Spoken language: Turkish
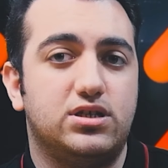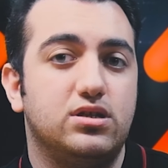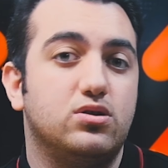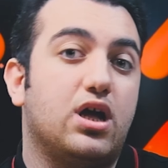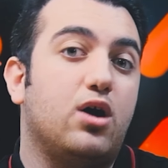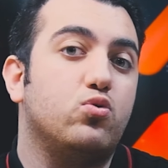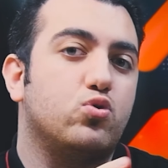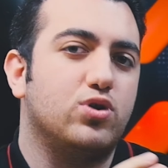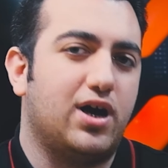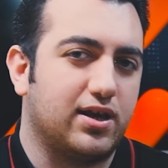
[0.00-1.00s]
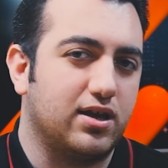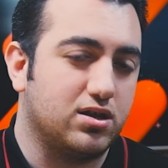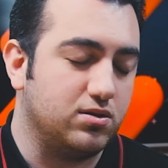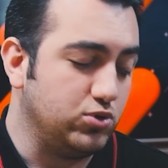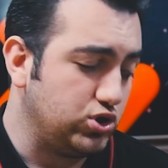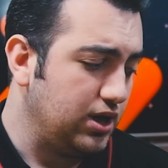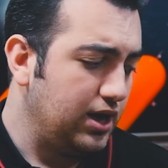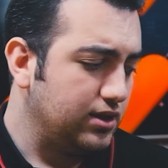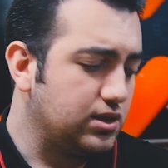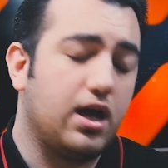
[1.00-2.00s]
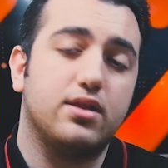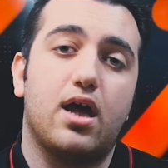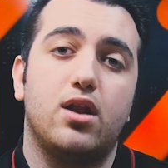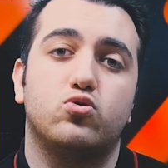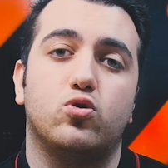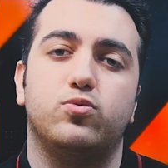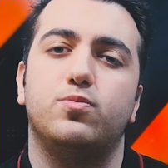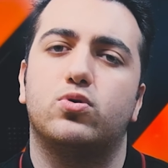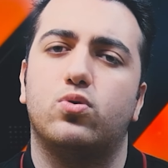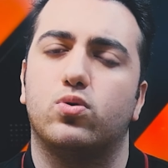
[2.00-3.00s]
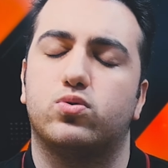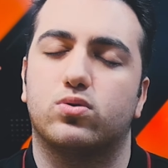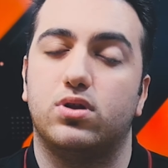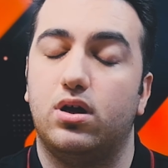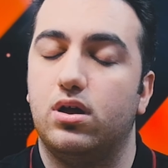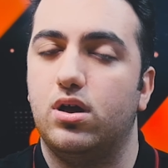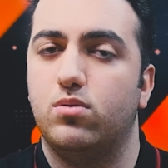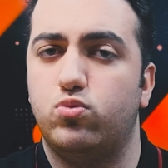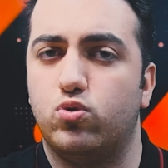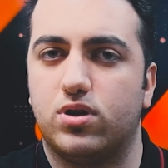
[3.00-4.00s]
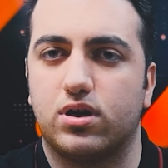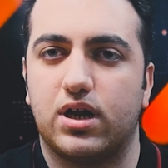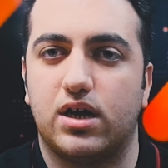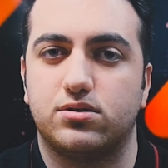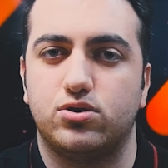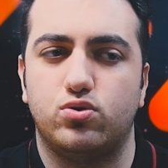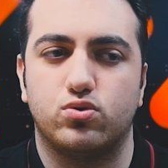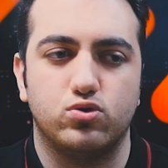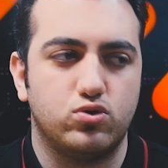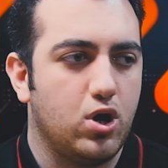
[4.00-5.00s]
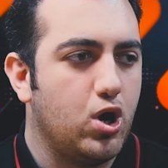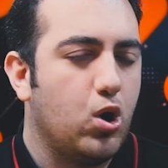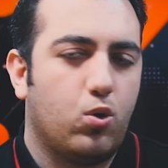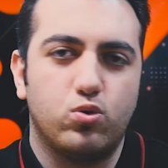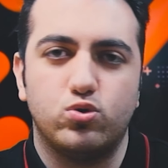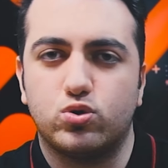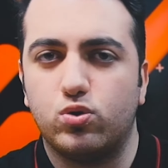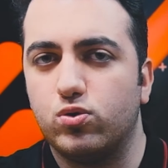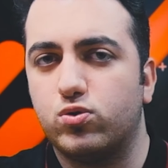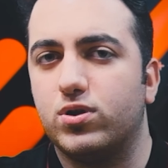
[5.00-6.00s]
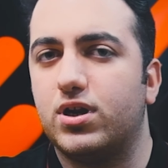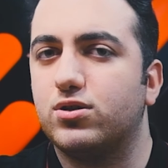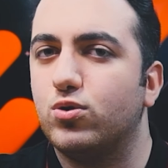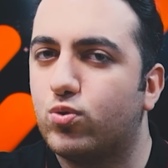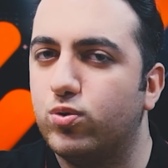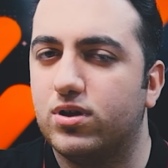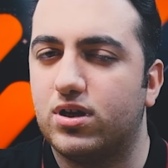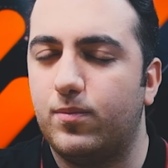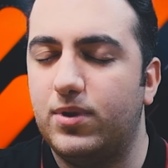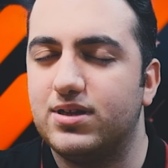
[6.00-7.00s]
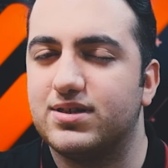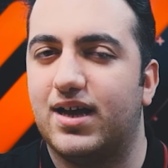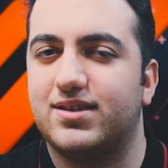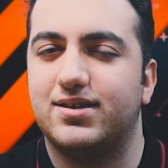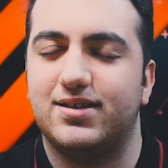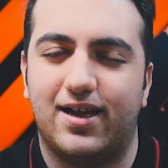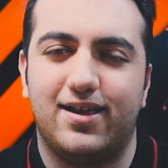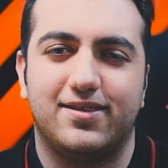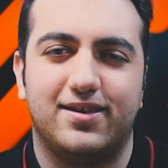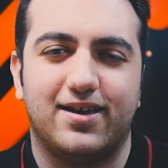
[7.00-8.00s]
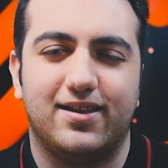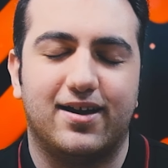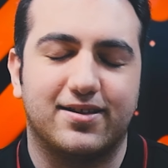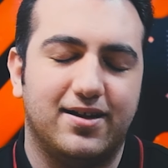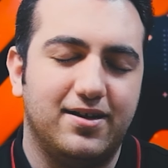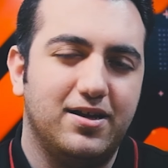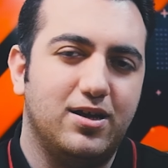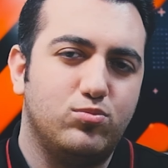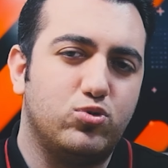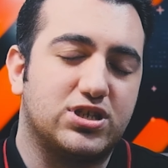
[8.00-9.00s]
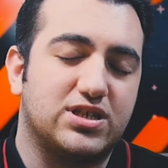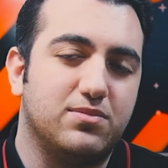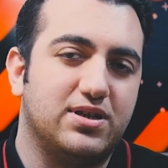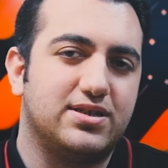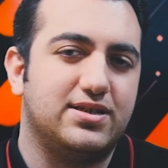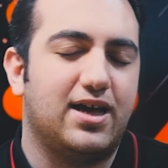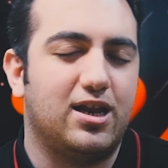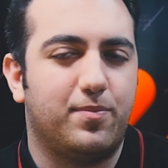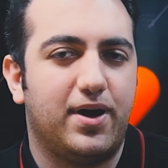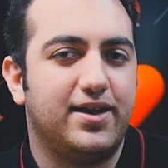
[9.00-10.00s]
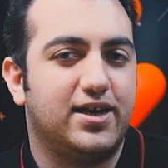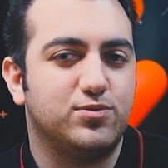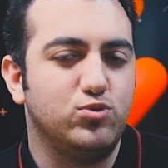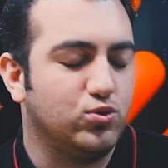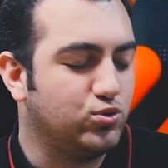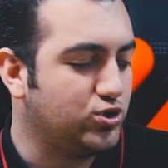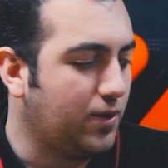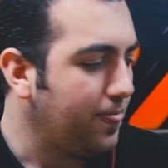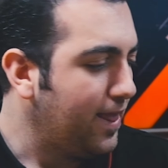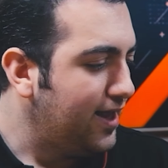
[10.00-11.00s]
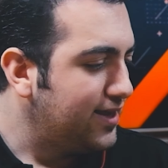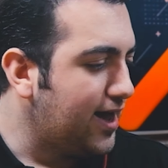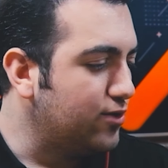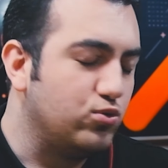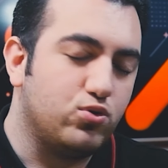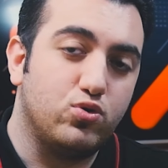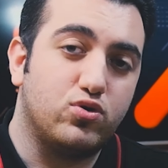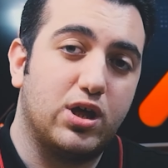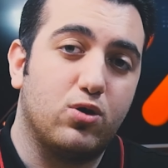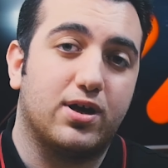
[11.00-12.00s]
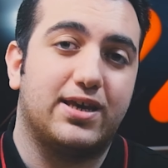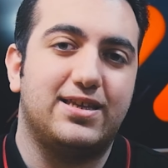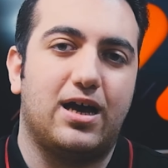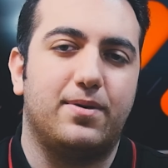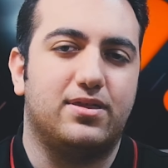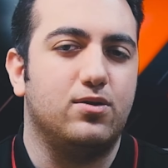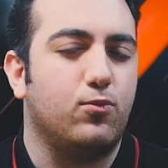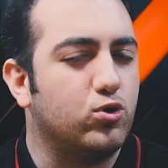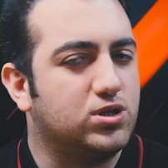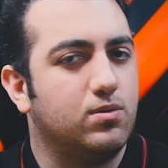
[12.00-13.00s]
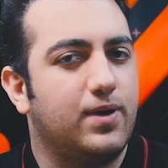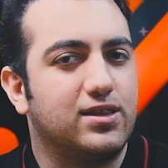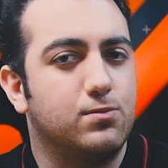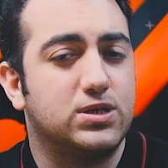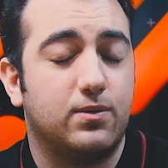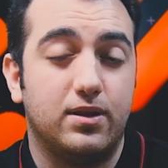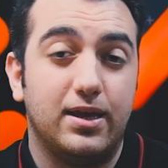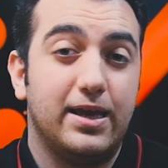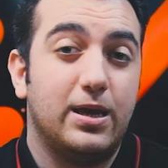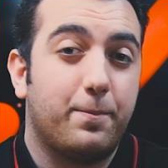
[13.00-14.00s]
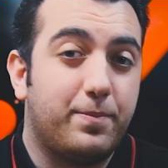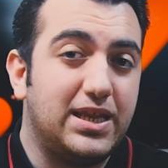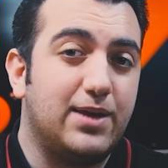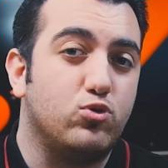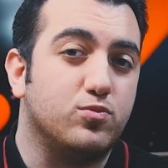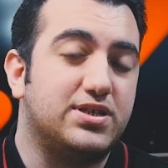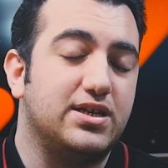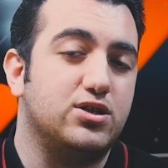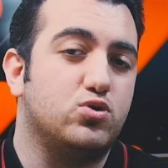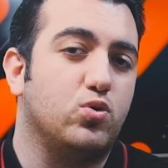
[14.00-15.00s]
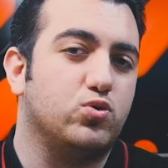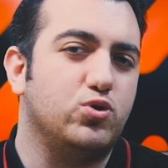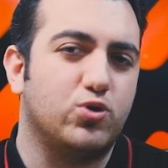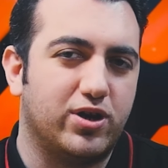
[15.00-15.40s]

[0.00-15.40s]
için daha uygun hale getirilmiş, daha derli toplu bir koltukla burada karşılaşıyoruz. Oyuncu koltuğu olarak da kullanabilir. Zaten ilerleyen detaylarda bu kısımları sizlerle paylaşmış olacağım. Yani ürünün genel olarak hitap ettiği ortama baktığımız zaman premium serisi olduğunu